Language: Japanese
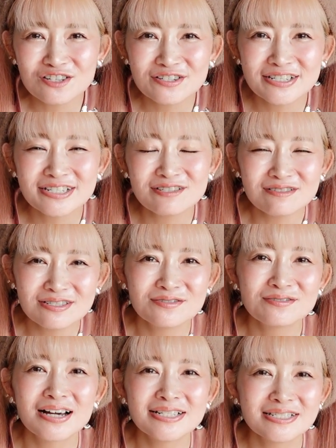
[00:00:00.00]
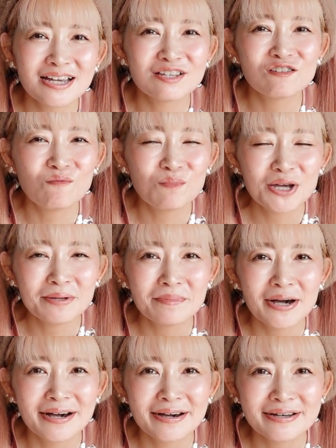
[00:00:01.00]
入品を紹介したいと思い
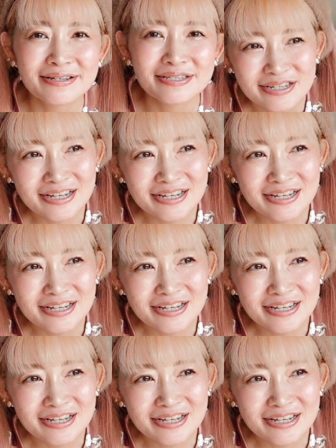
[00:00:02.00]
ます。